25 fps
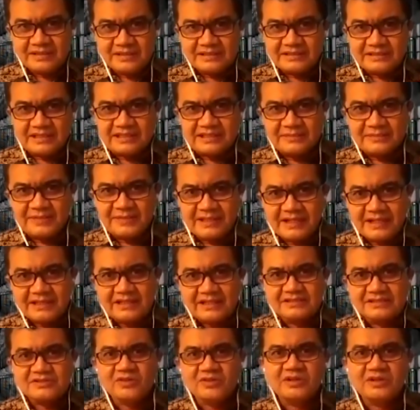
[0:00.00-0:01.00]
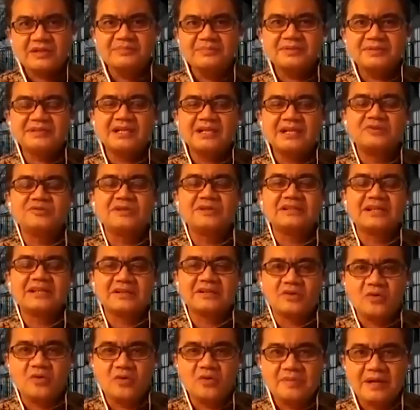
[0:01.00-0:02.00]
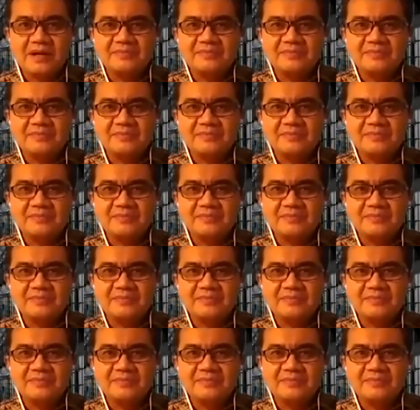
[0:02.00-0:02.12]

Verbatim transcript: Nah, kita bayangkan seorang penyalahguna narkoba,